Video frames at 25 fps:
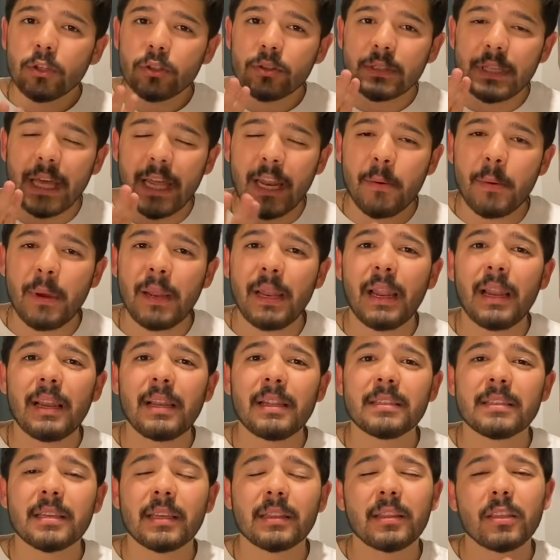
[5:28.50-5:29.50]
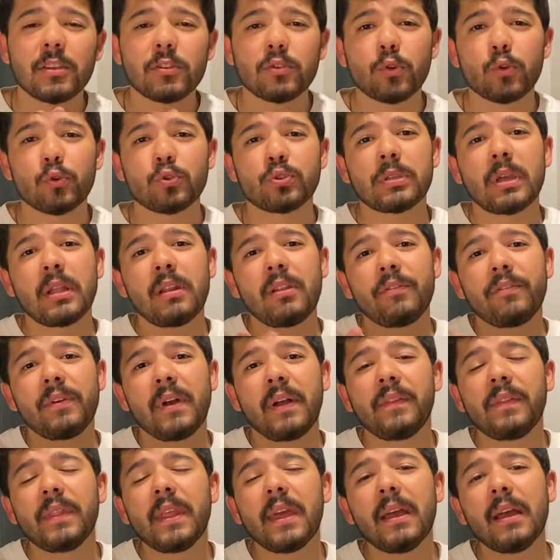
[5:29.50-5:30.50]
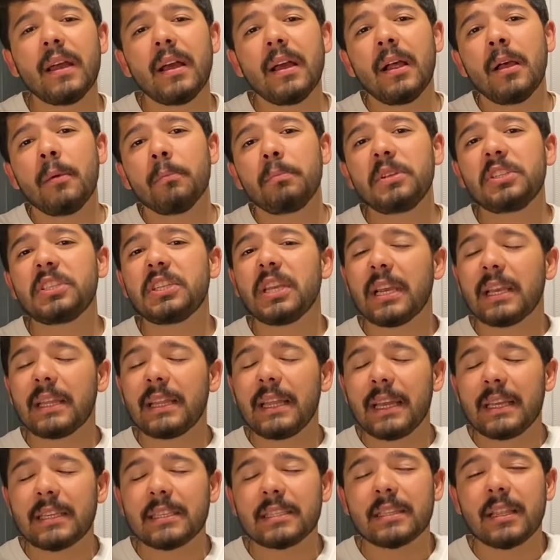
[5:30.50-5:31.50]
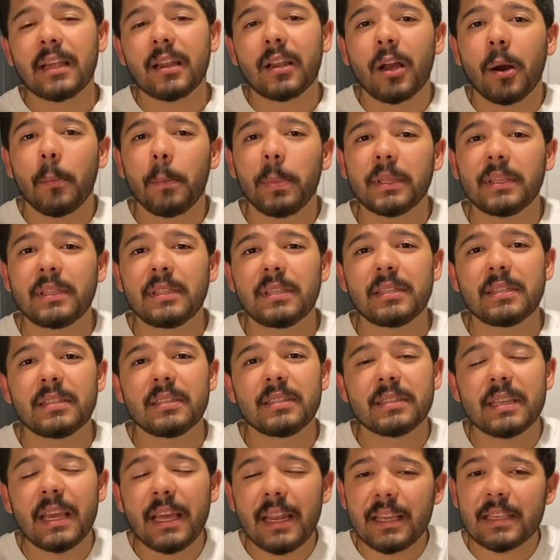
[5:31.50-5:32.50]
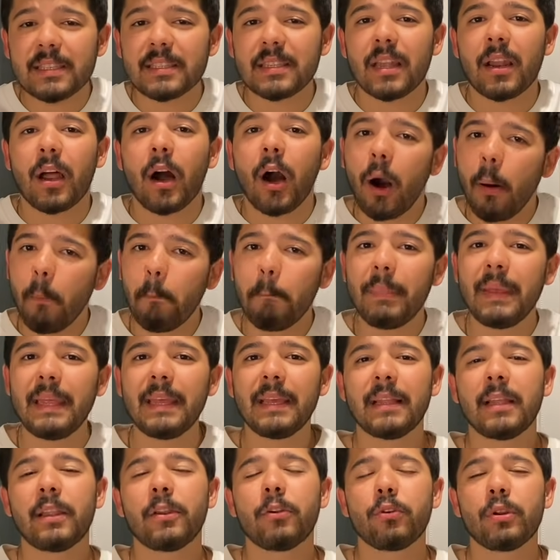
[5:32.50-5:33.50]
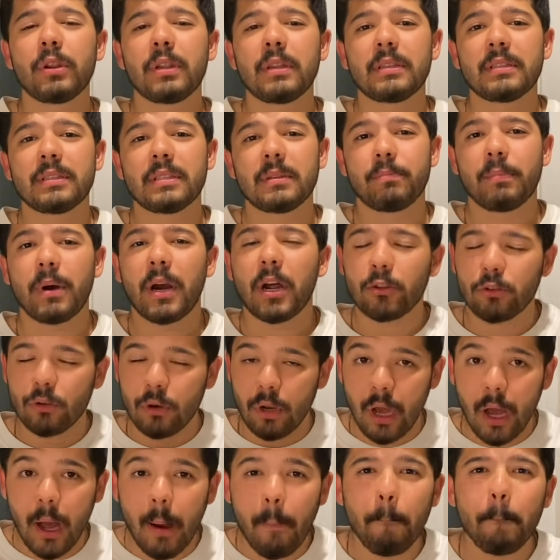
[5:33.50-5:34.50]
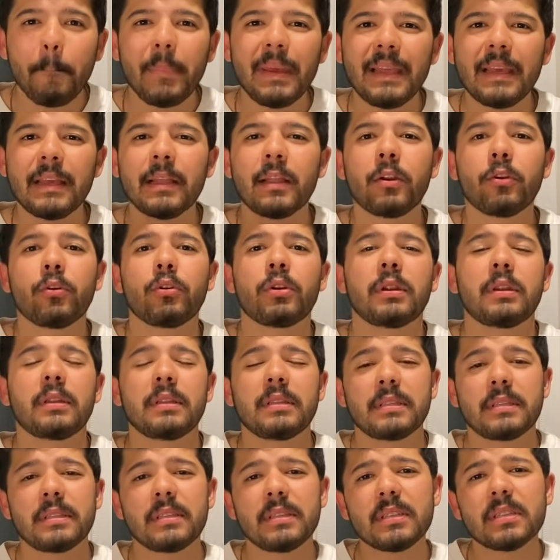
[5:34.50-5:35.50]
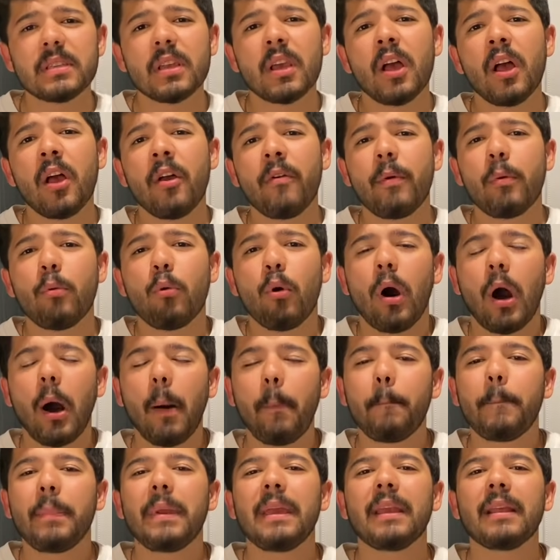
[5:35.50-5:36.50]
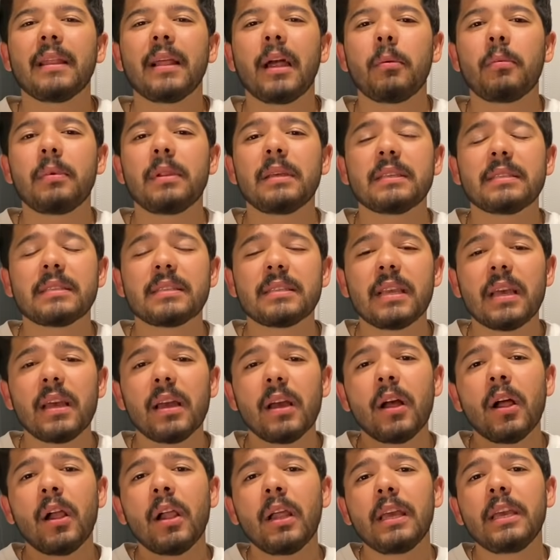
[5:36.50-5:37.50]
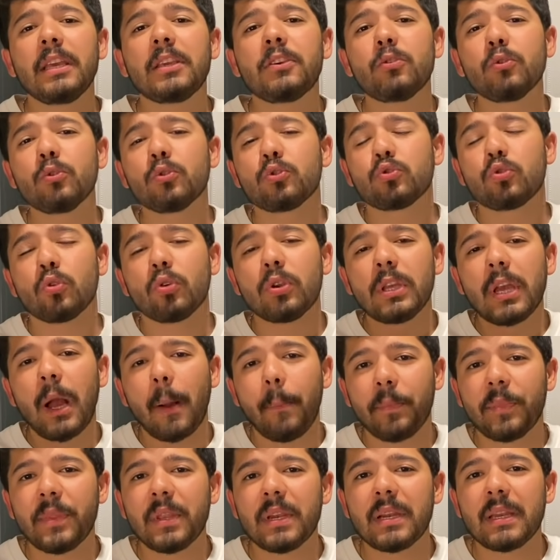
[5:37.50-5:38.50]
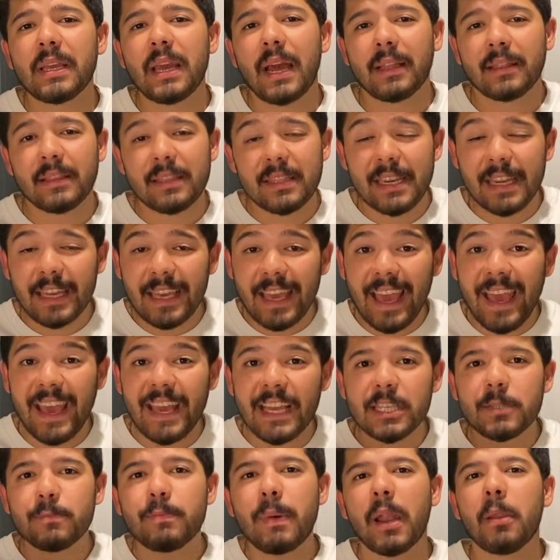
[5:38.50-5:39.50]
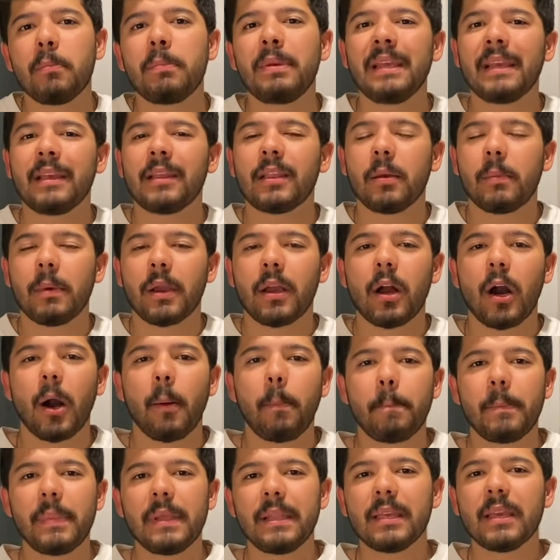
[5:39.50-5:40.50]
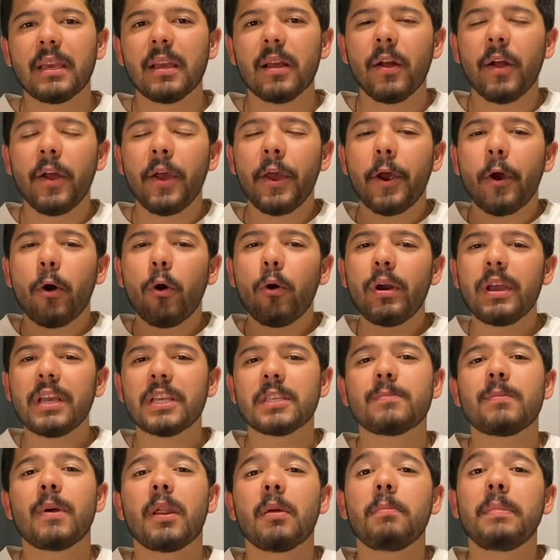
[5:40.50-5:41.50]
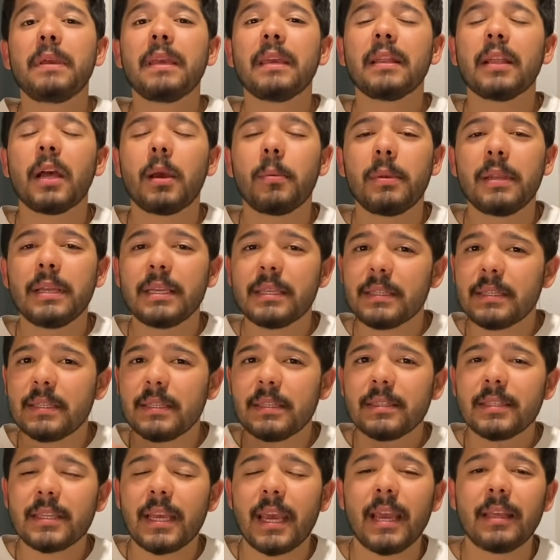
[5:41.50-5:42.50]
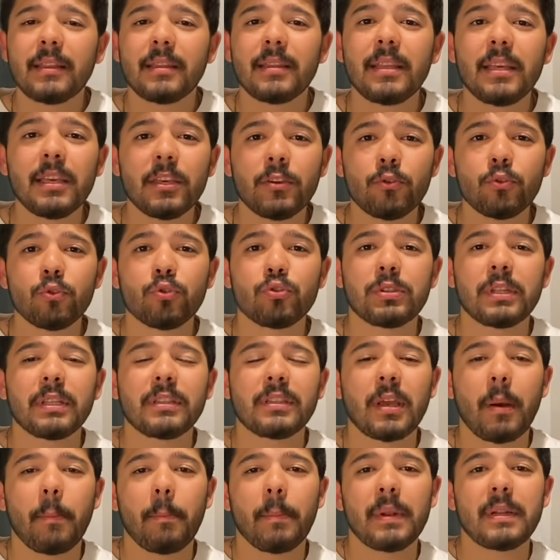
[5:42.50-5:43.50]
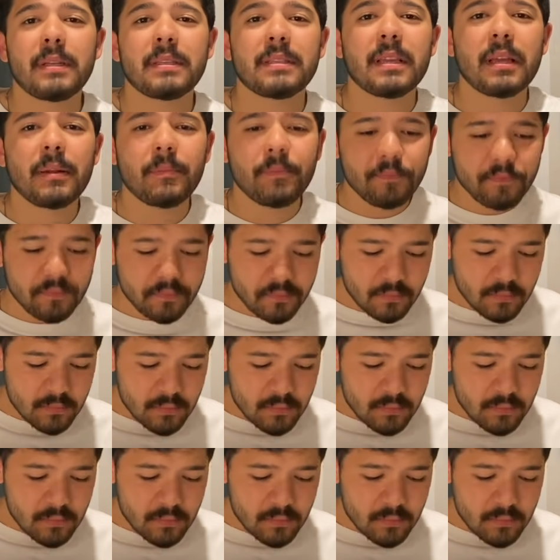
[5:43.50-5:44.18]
Denemelerle zaten sosyal efende bir şekilde eksikler kapatırsınız. En azından ham bilgileri öğrenirsiniz. Pardon, hap bilgileri öğrenirsiniz. Ve bu hap bilgiler bile size 2-3 soru yaptırır yani. Direkt ezber bilgi demek hap bilgi. O ezber bilgiler bile sizin TYT'de 2-3 net yapmanıza